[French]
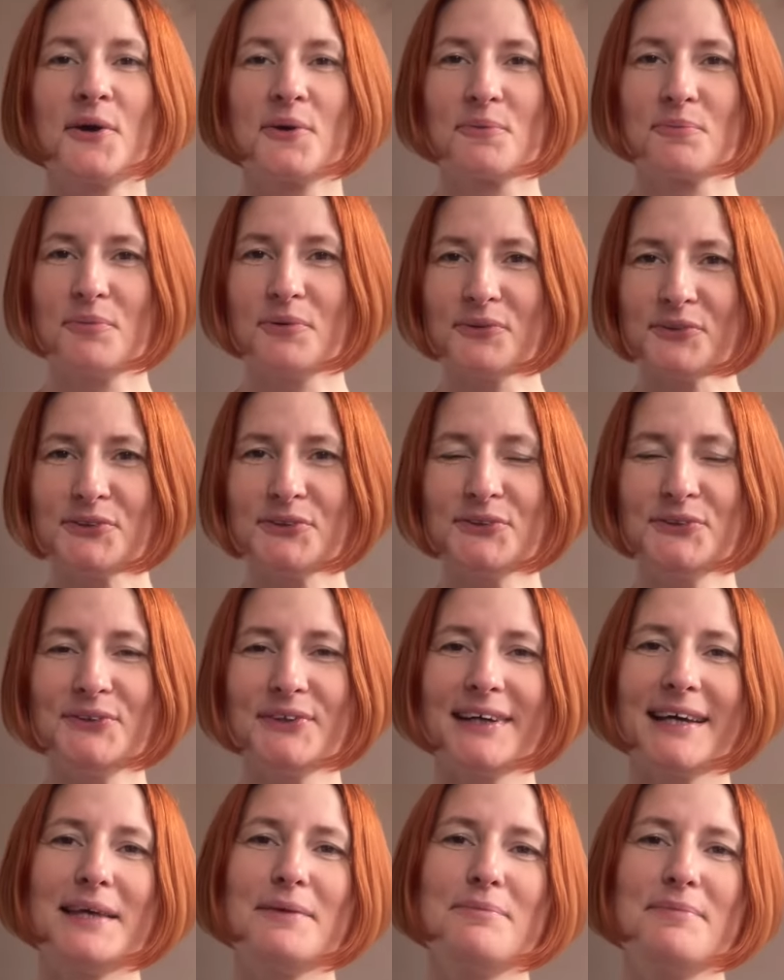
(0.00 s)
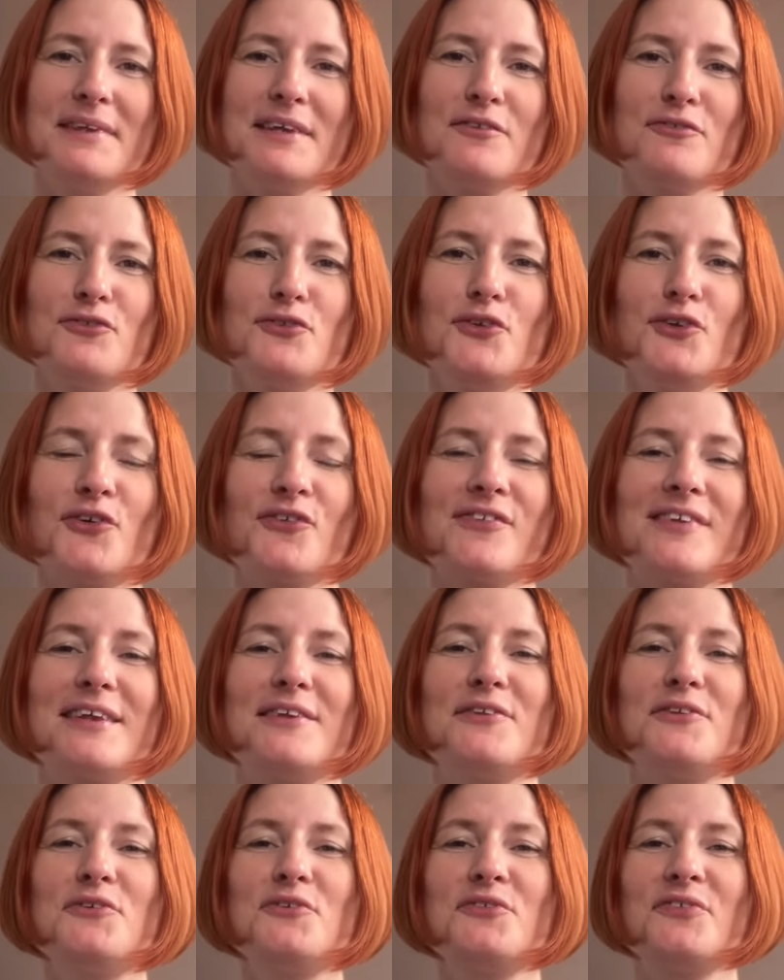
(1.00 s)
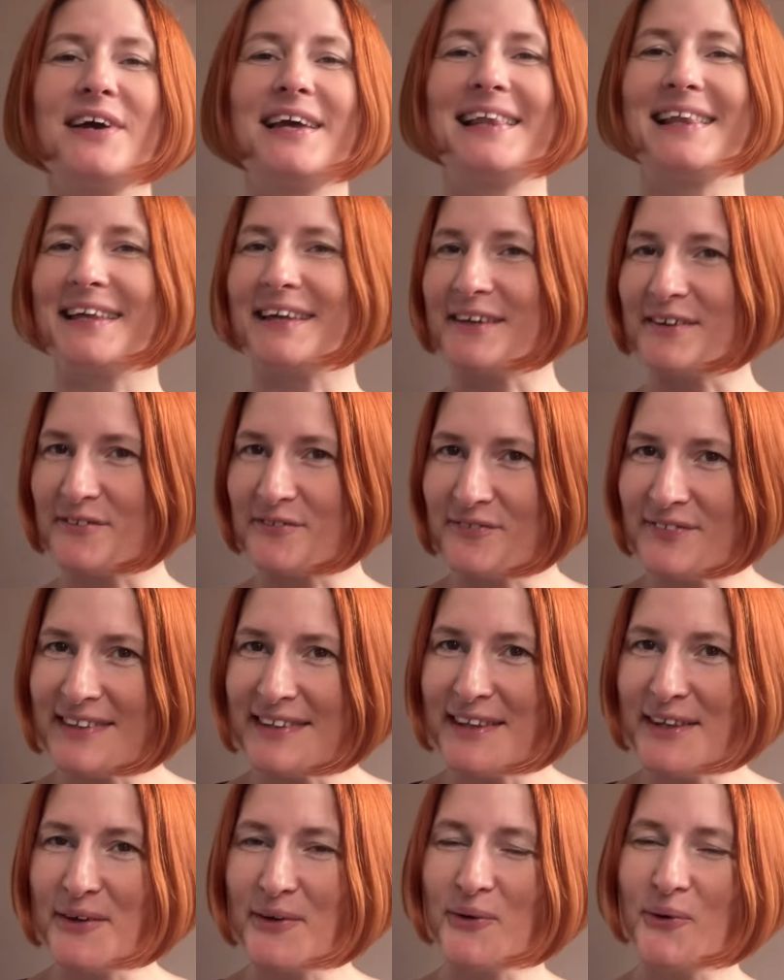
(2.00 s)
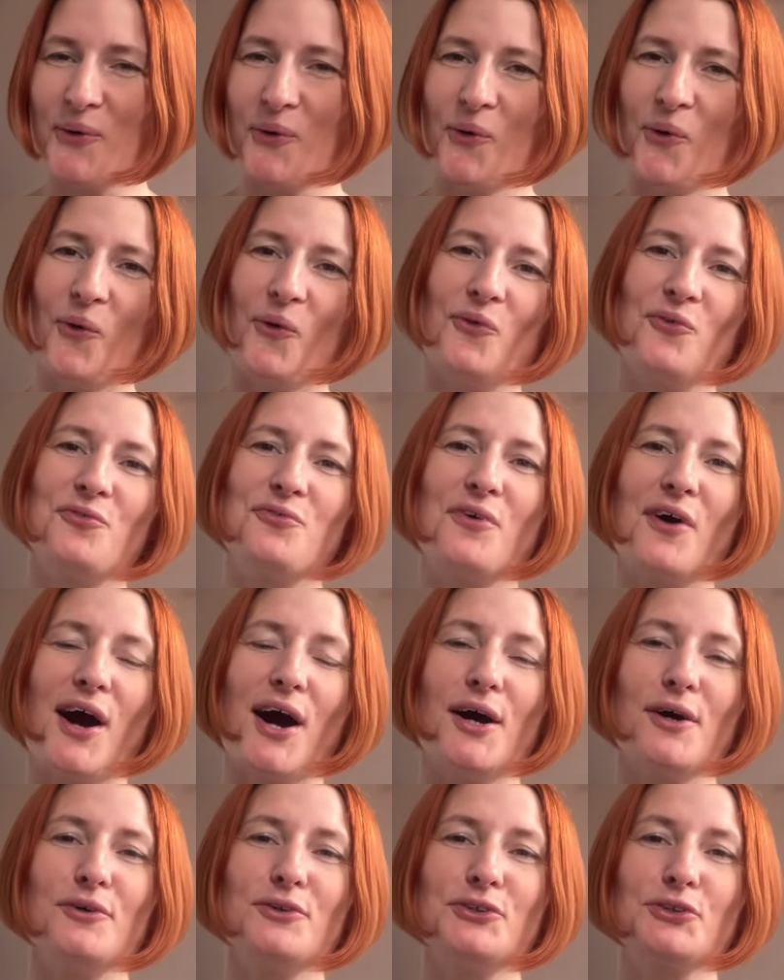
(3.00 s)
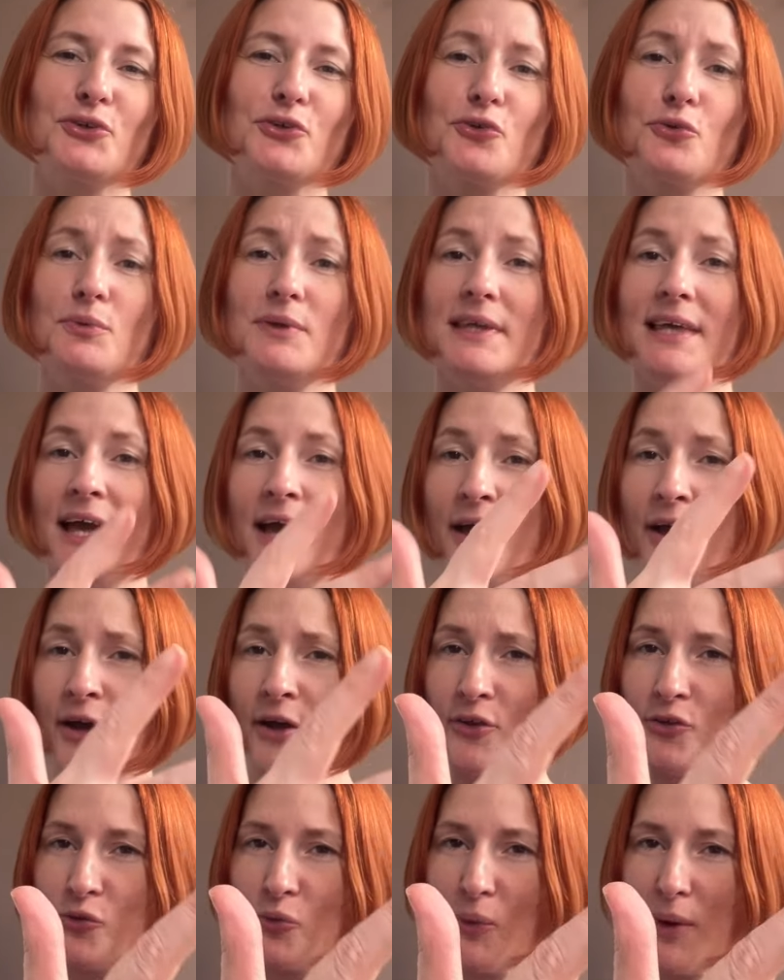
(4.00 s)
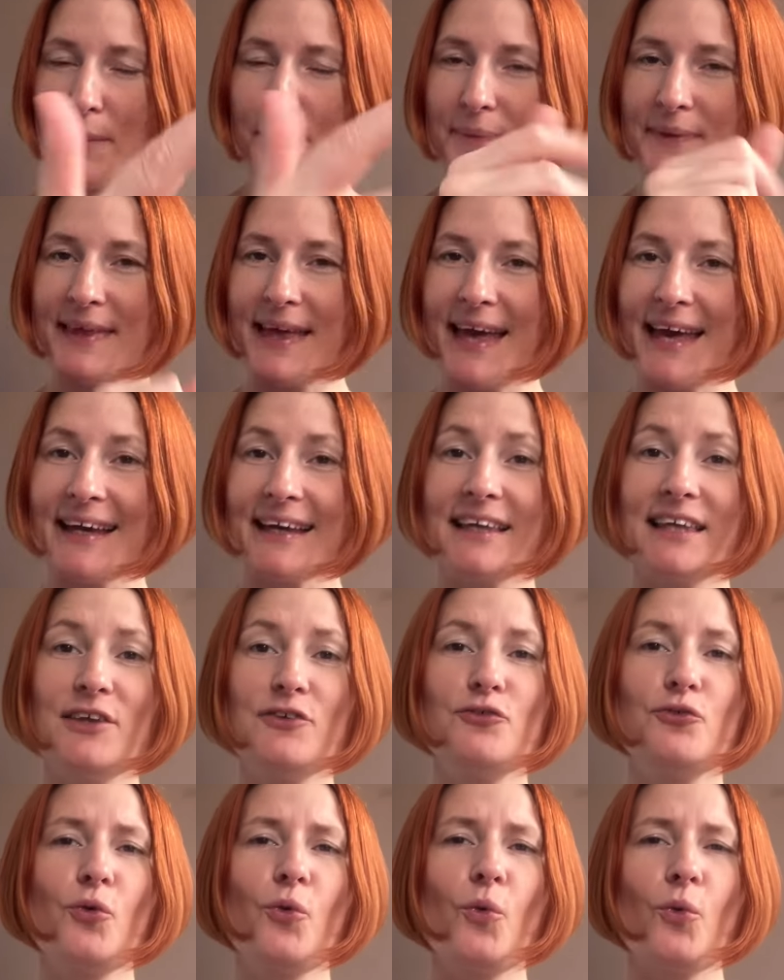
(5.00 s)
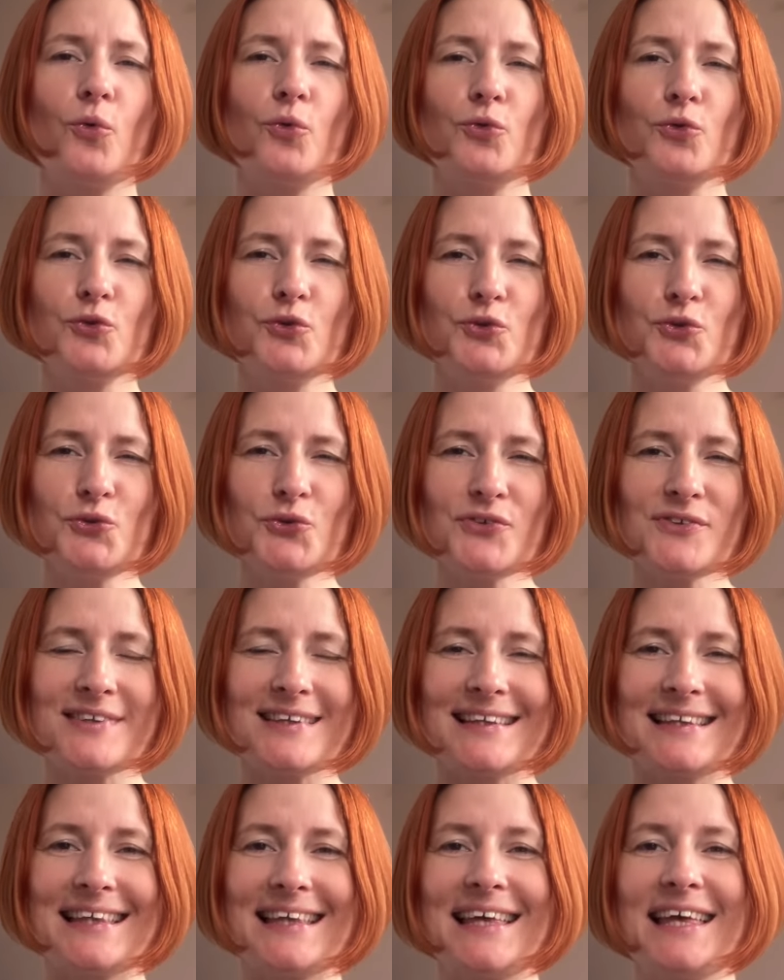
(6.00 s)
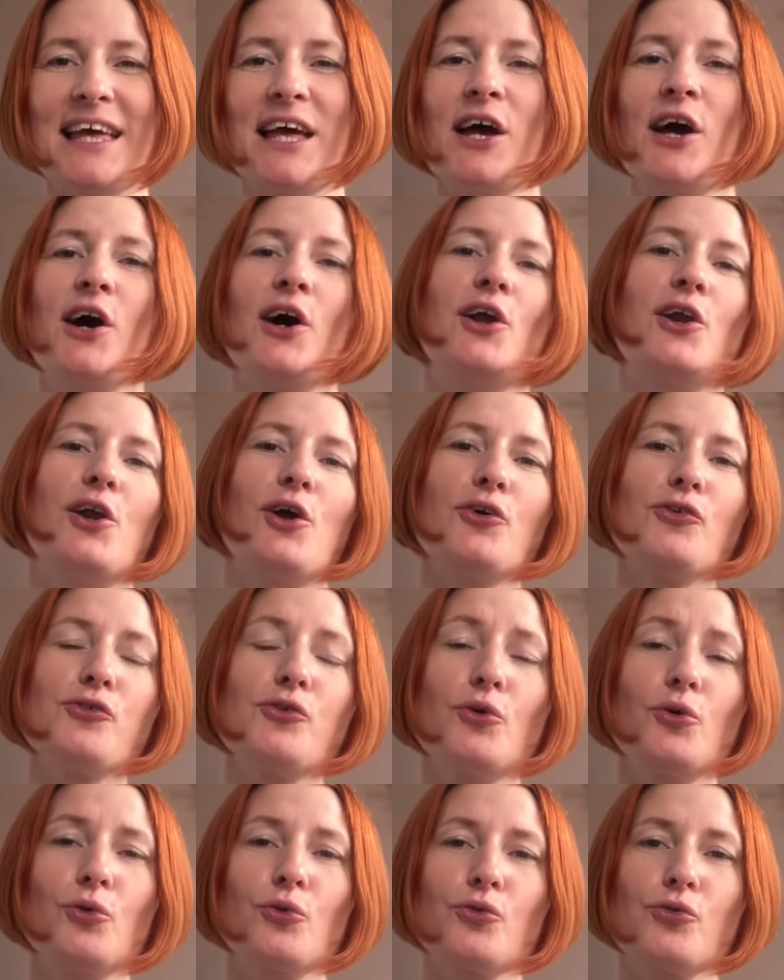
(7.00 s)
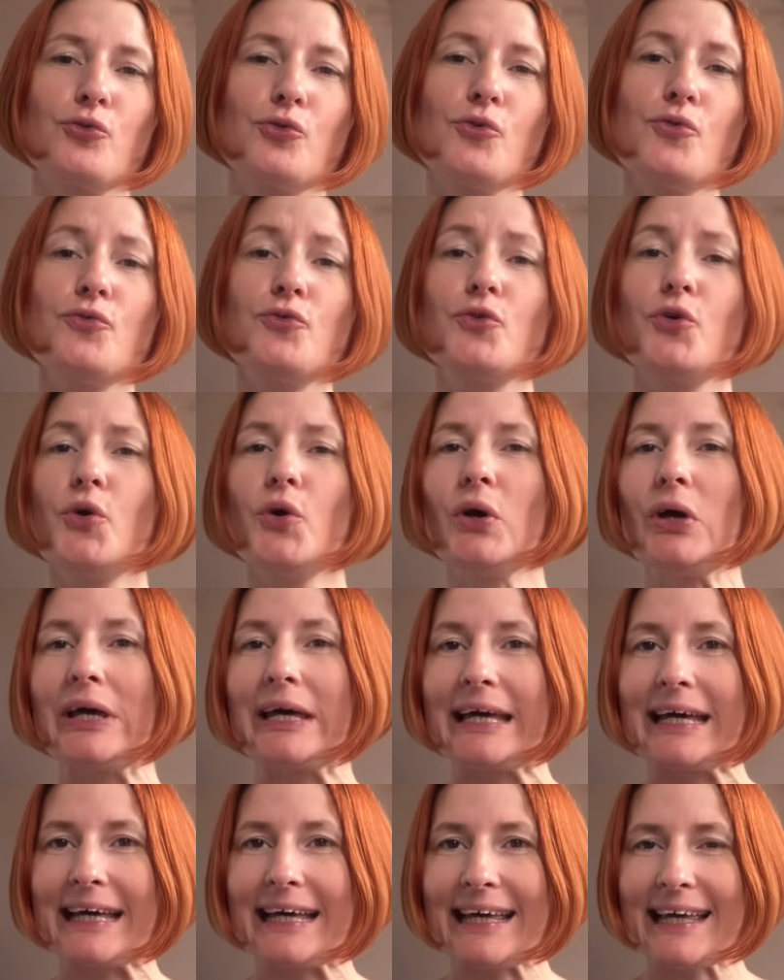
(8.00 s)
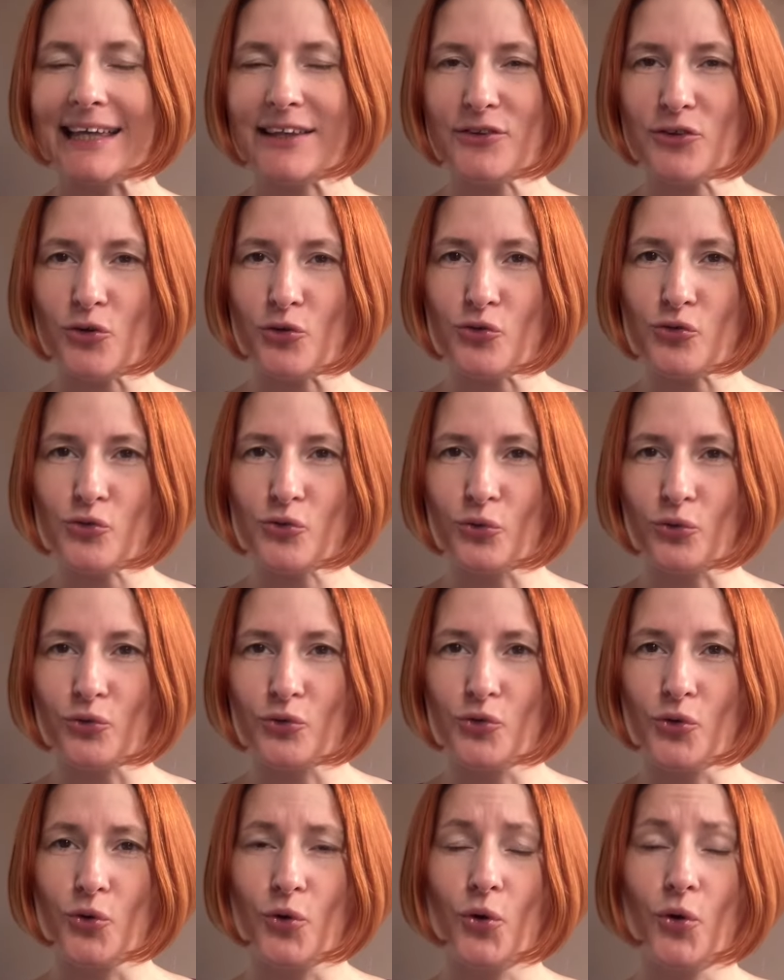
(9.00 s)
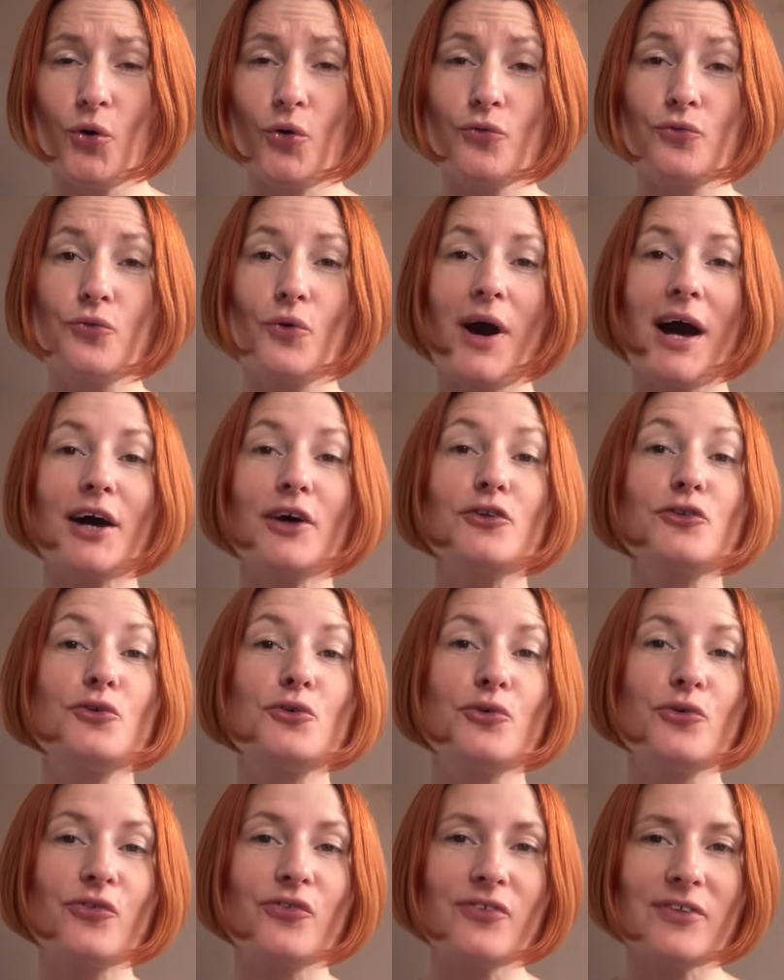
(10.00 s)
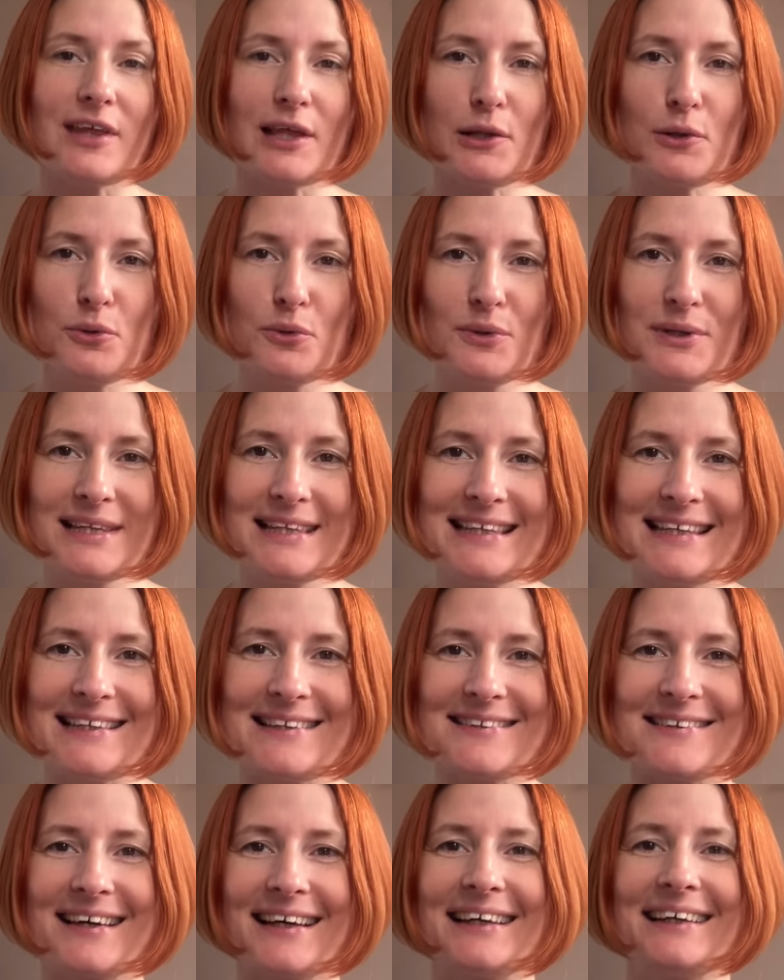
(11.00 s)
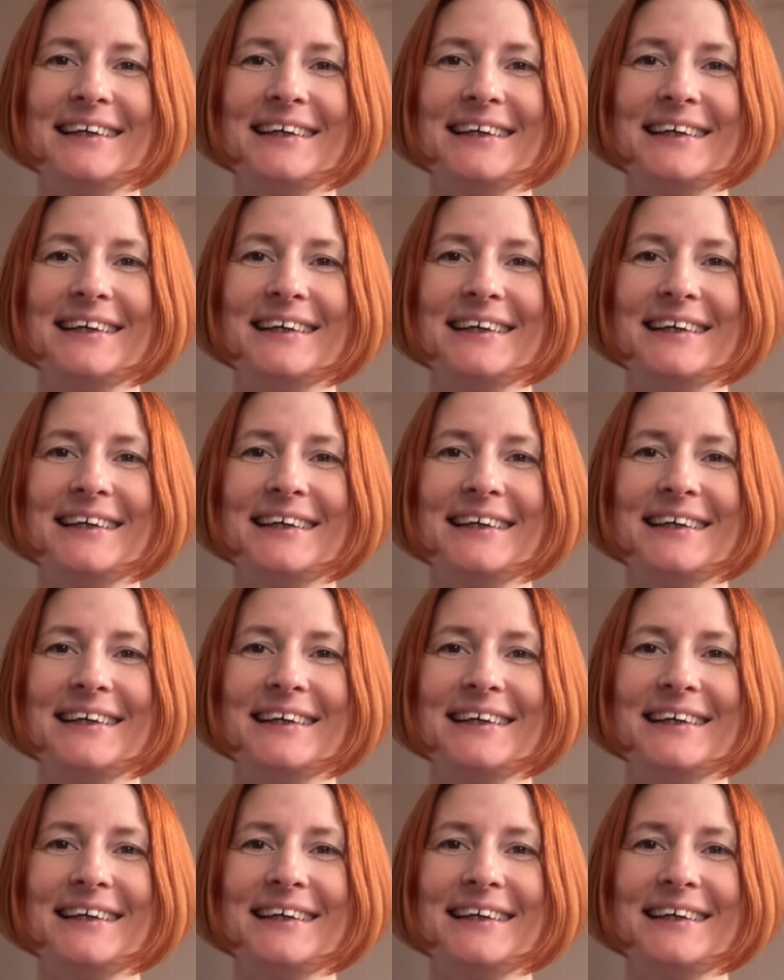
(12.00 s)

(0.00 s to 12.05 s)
Bonjour et bienvenue dans cette nouvelle vidéo. On voit aujourd'hui trois pierres qui vont nous aider lorsque l'on souffre de rétention d'eau, voire de cellulite.